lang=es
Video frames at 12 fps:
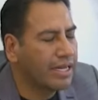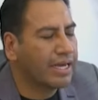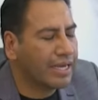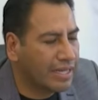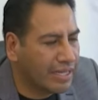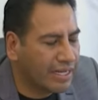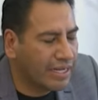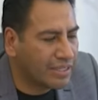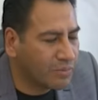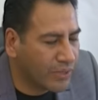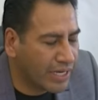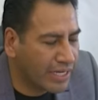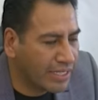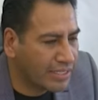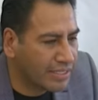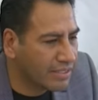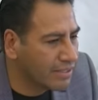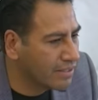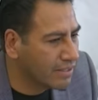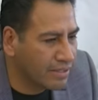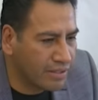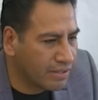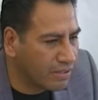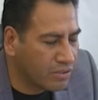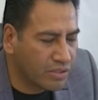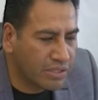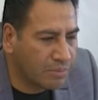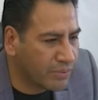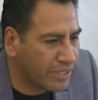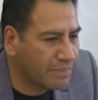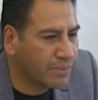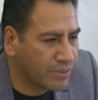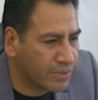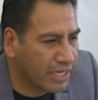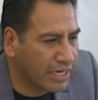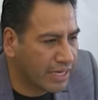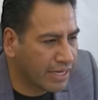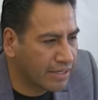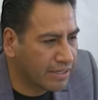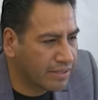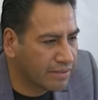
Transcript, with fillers: la agenda de las mujeres no se puede postergar.